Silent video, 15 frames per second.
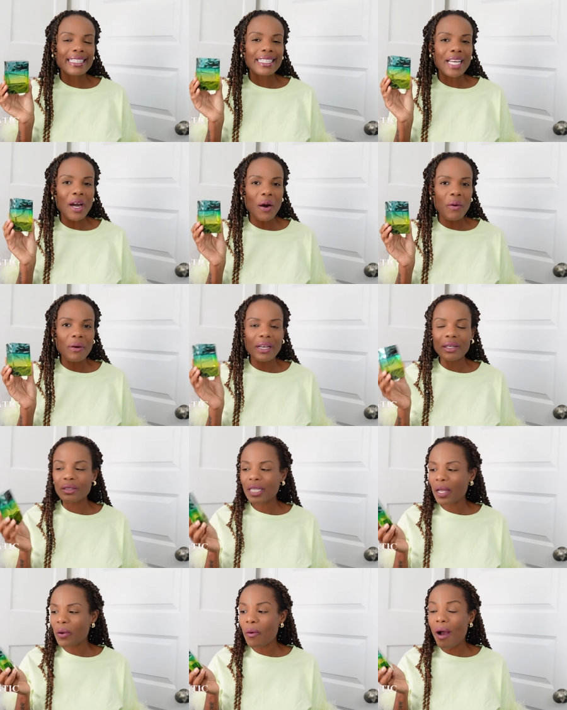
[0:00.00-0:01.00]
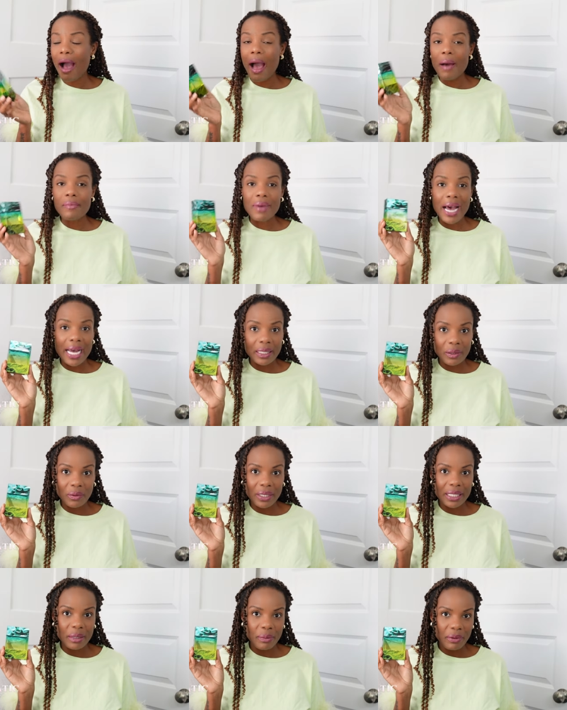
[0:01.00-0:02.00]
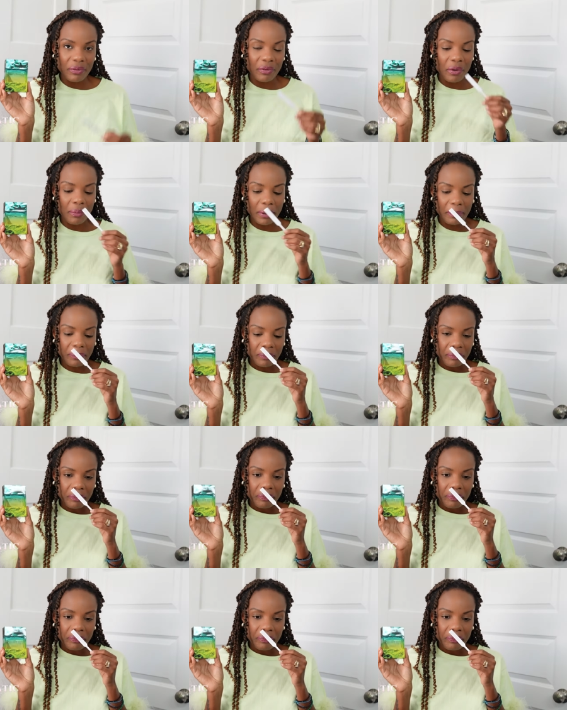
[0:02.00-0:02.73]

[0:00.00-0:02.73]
Então, eu tenho amado esse perfume.